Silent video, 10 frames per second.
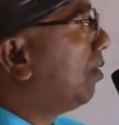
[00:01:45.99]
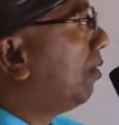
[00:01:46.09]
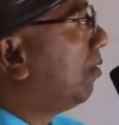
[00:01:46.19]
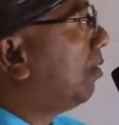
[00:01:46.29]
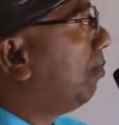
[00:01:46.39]

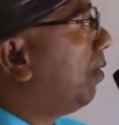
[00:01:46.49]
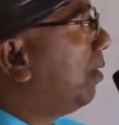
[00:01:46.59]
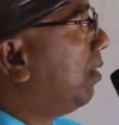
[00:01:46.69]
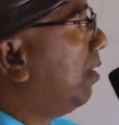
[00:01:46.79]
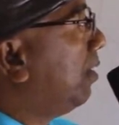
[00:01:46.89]
সেটা হচ্ছে
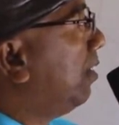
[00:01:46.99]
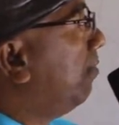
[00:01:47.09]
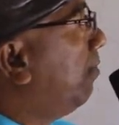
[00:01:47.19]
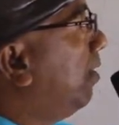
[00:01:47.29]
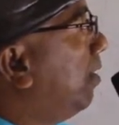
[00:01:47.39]
প্রেজেন্ট
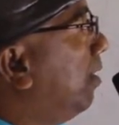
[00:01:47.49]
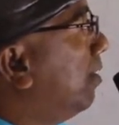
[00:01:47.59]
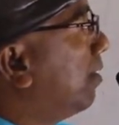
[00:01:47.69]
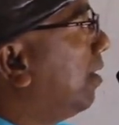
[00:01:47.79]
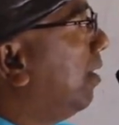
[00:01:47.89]
ইনডিফিনিট
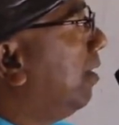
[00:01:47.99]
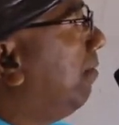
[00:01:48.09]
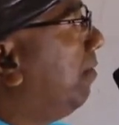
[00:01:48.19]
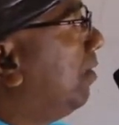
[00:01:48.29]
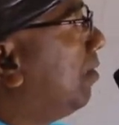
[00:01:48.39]
টেন্স এখানে
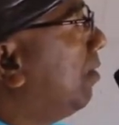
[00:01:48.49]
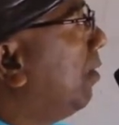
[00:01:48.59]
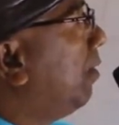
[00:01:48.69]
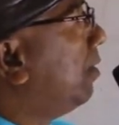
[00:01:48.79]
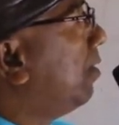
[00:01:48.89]
ডেফিনেশন
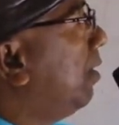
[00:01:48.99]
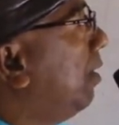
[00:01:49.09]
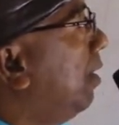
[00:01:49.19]
দেওয়া আছে